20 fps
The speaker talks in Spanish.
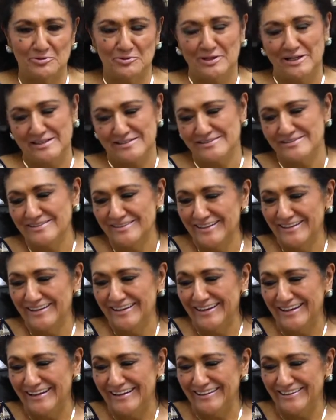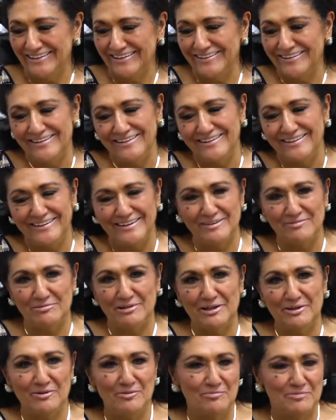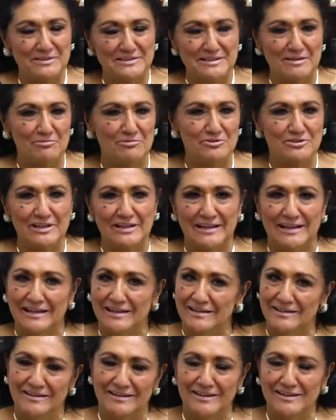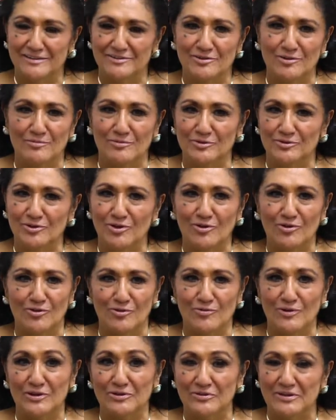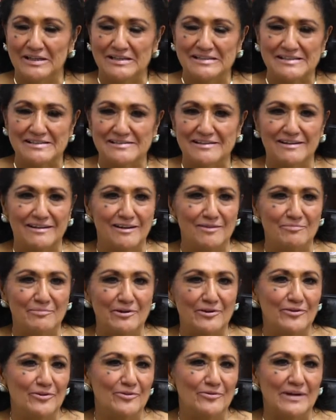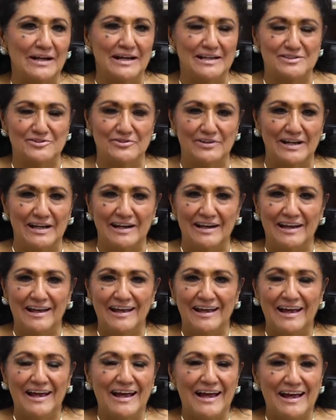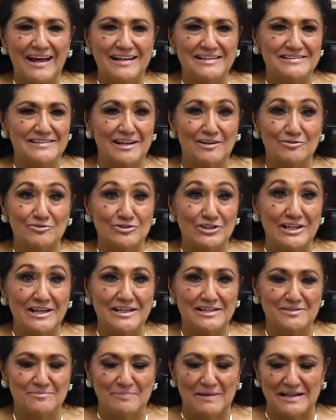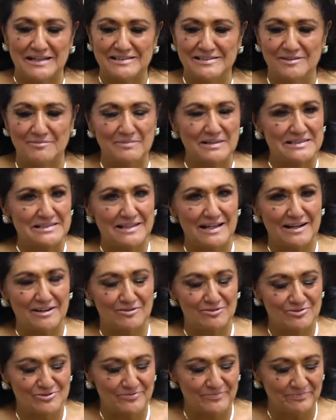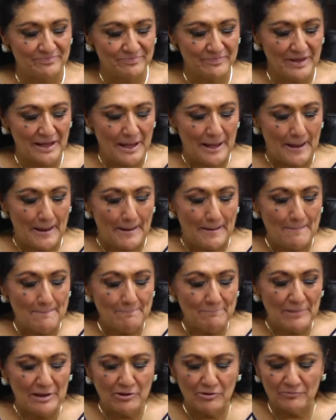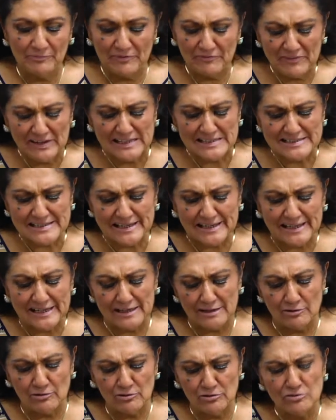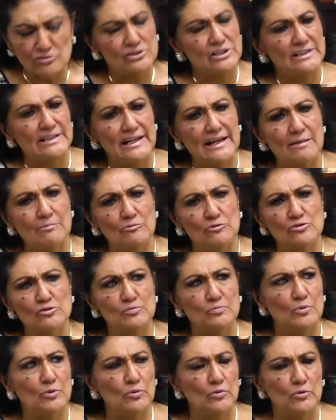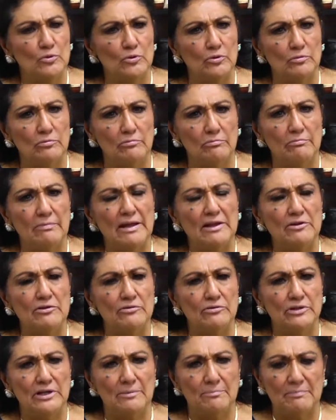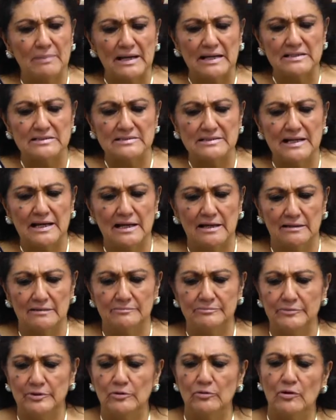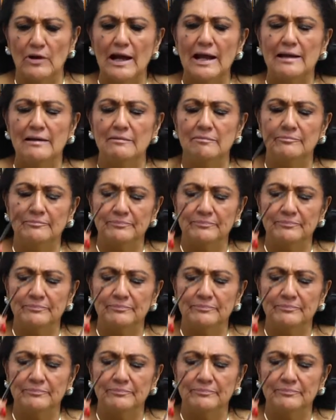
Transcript: horas. Y, y bueno, pues ya ve usted que es como todo, cuando ya se acerca el periodo vacacional, hasta los días parecen más largos. Pero fíjese que hoy nos enteramos por un medio de prensa local